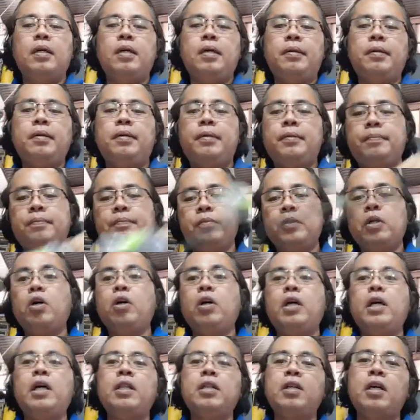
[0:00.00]
Ah, oh,
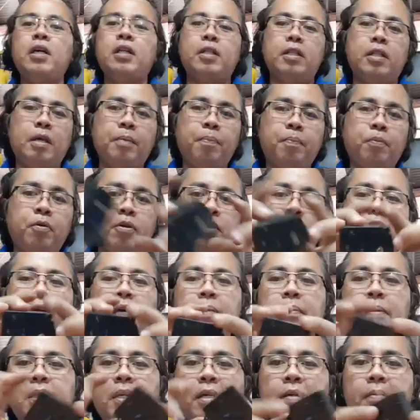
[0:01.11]
eto, defrost
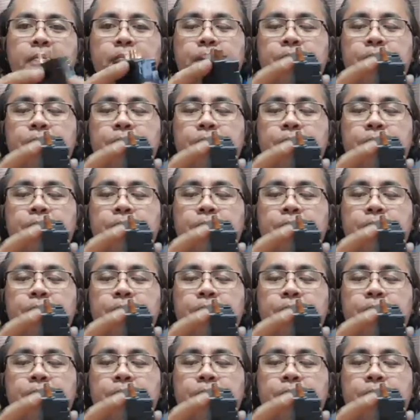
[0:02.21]
timer.